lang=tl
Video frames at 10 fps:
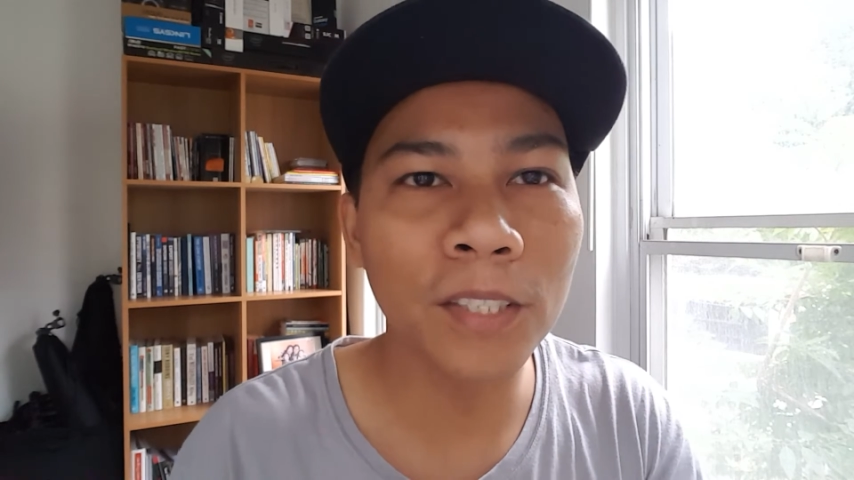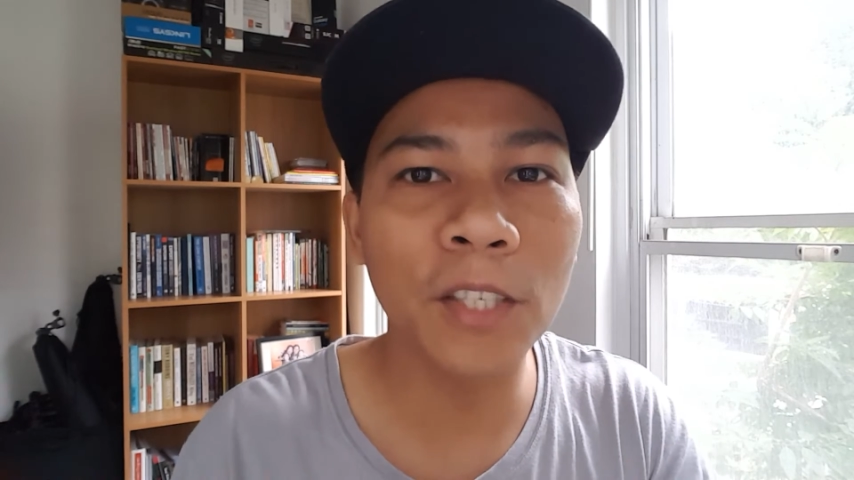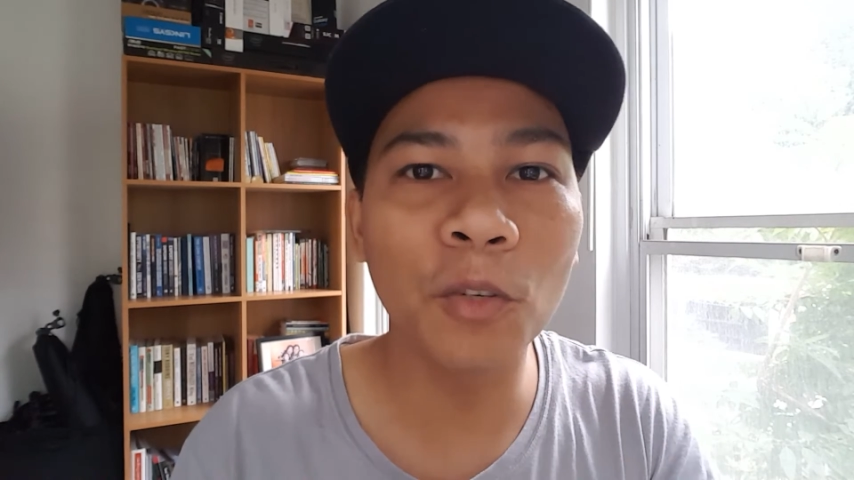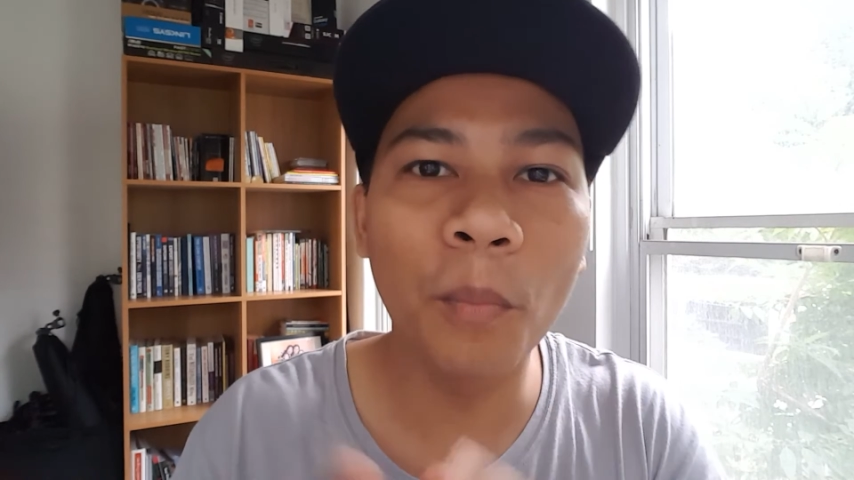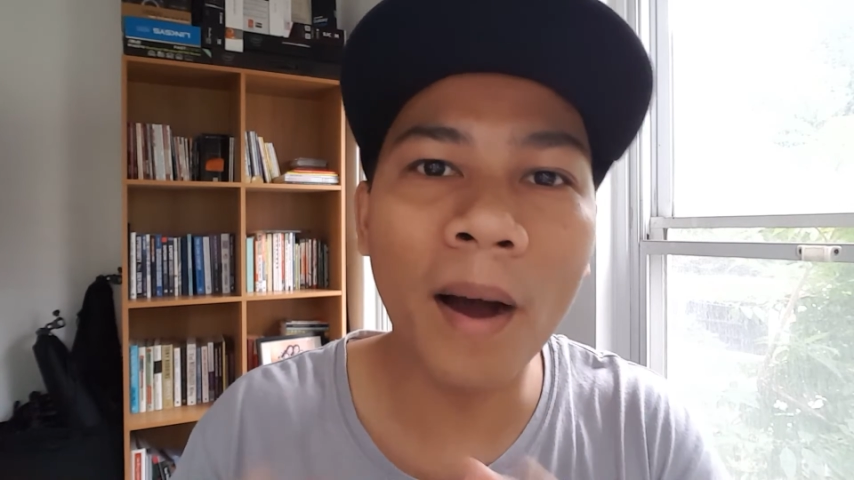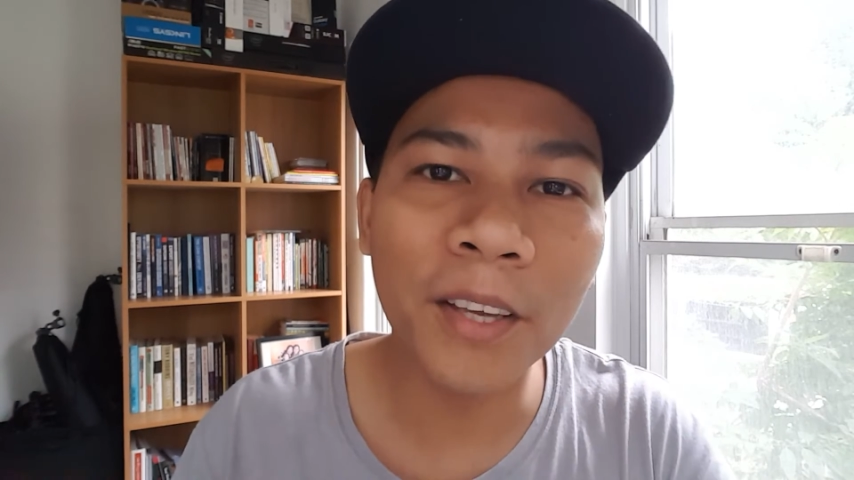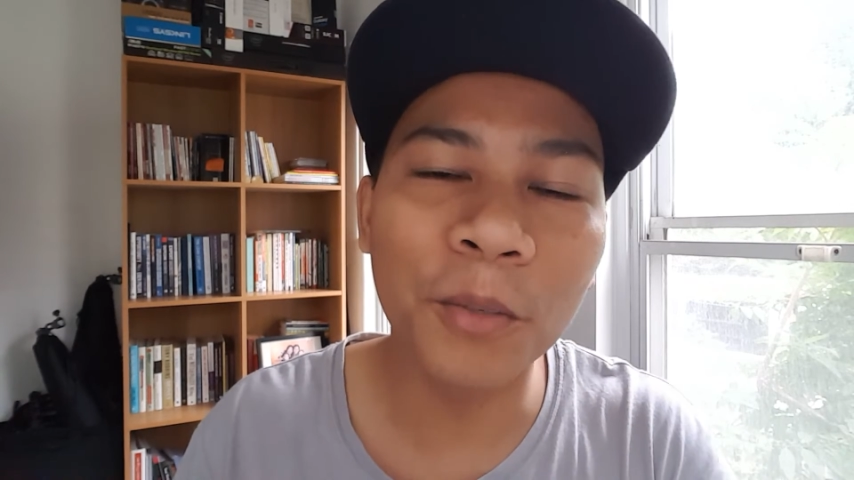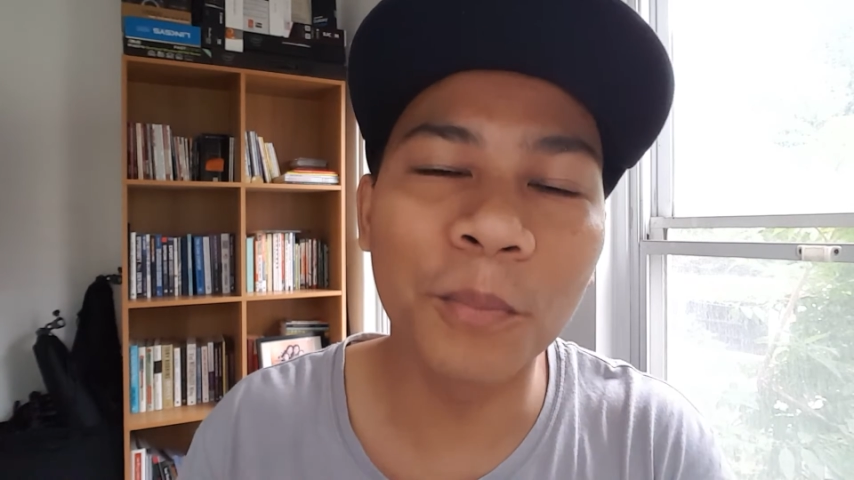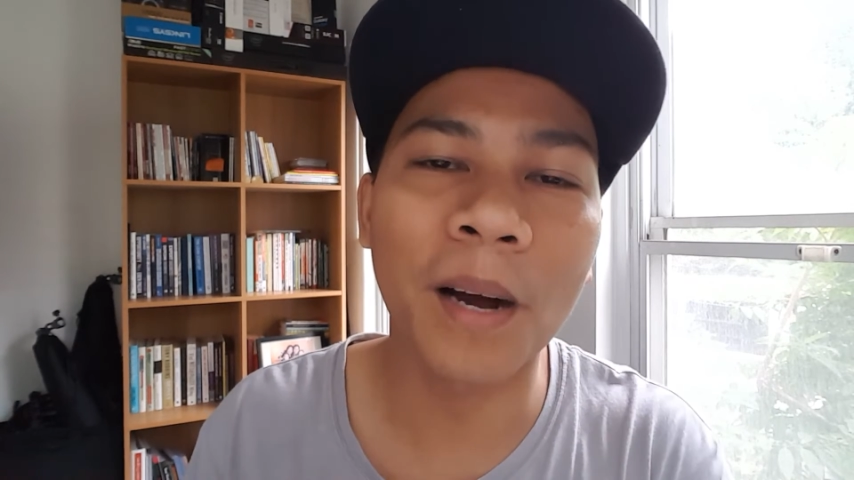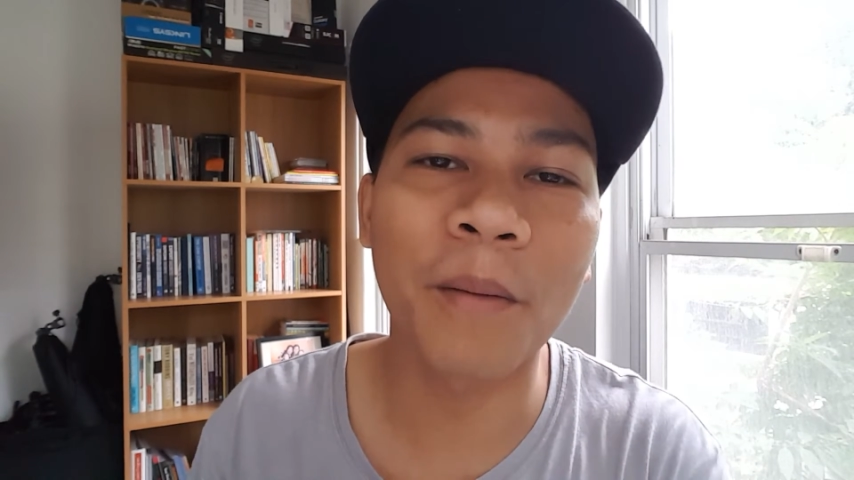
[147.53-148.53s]
sino ba
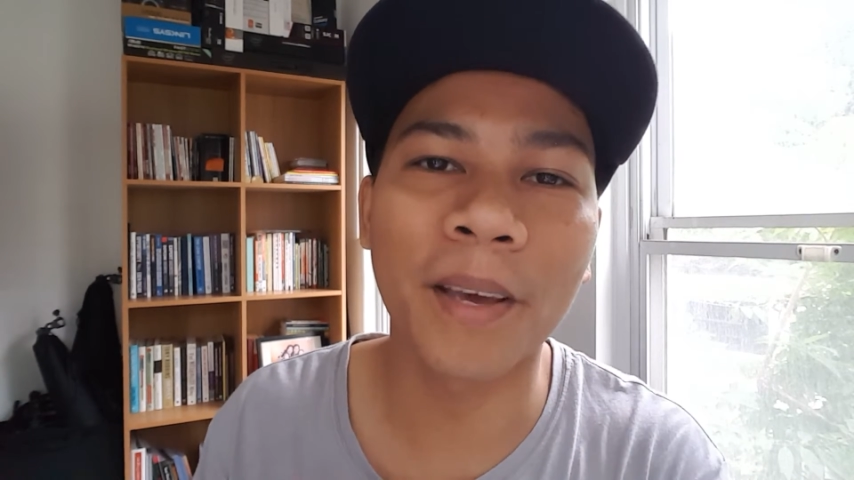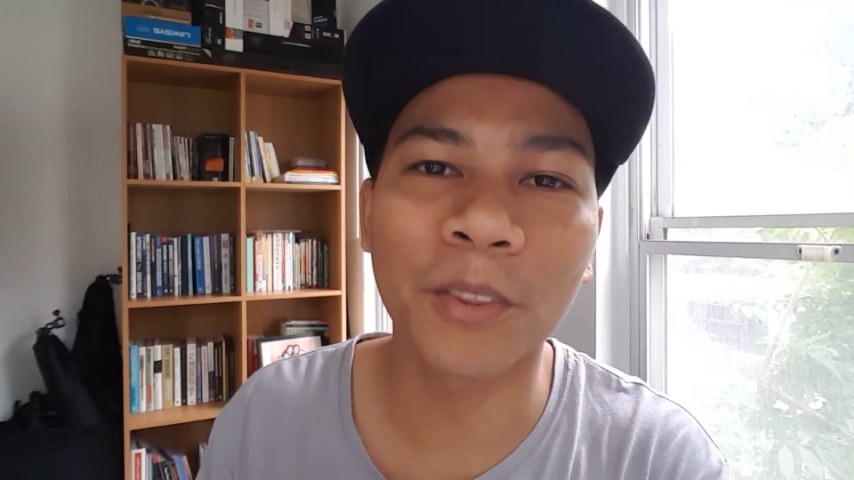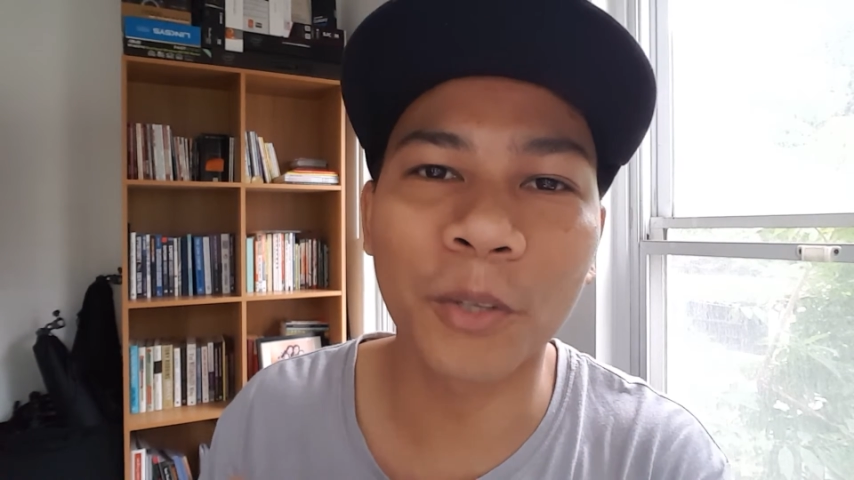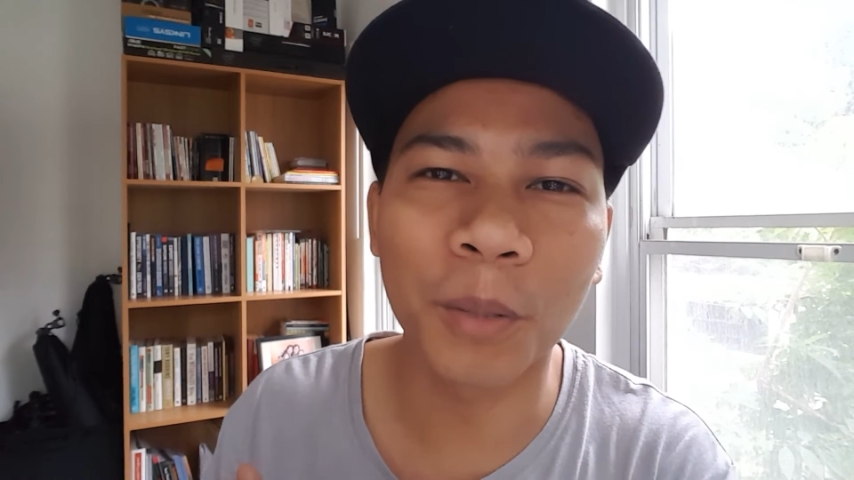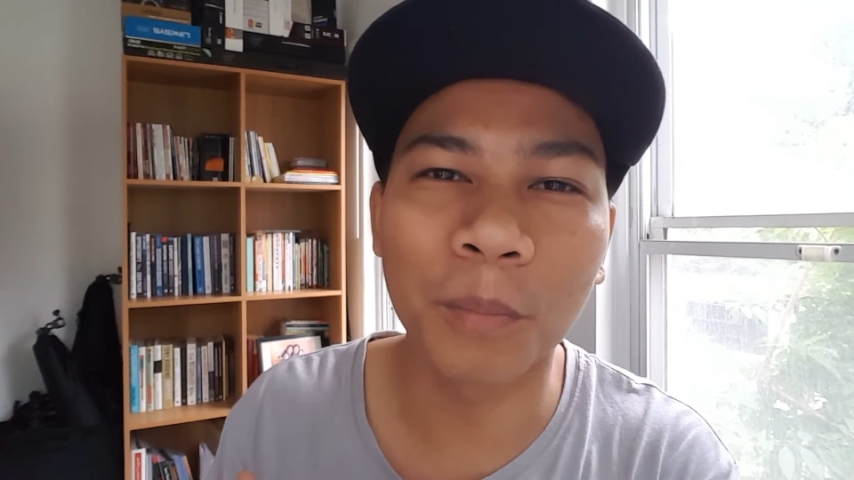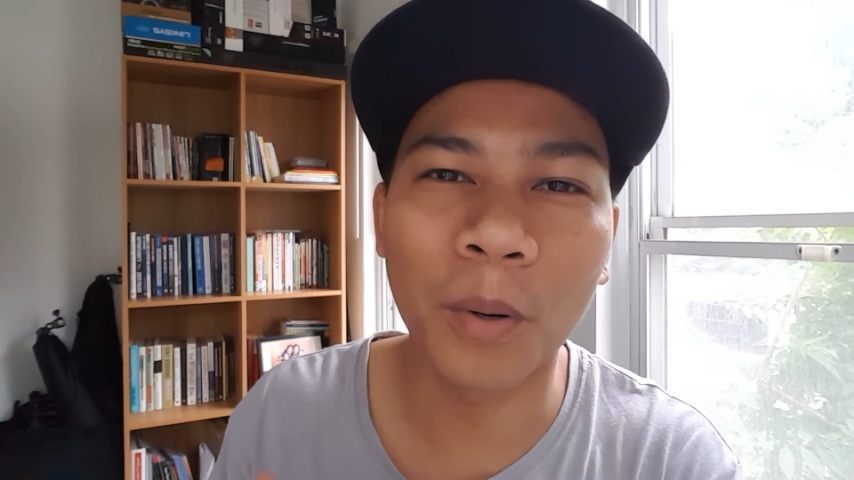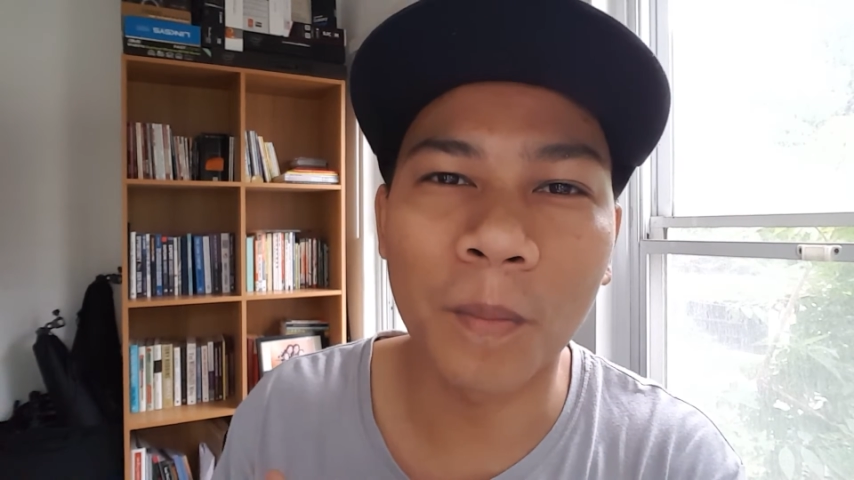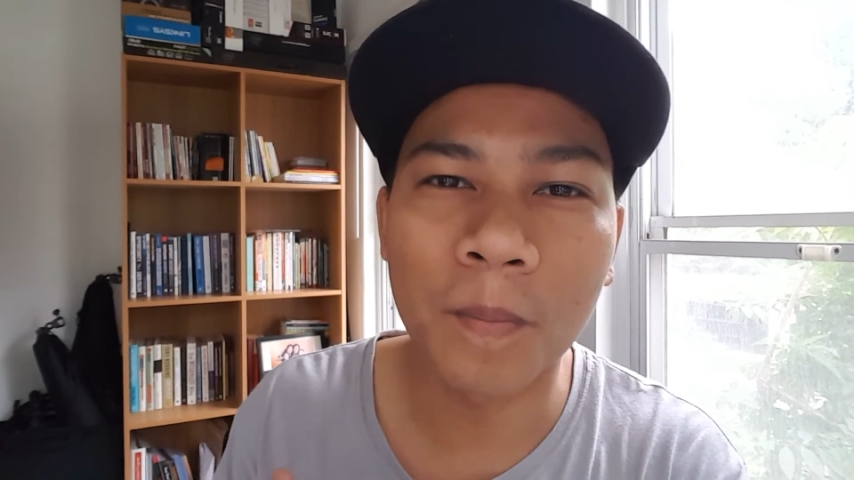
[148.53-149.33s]
yung mga mentor mo?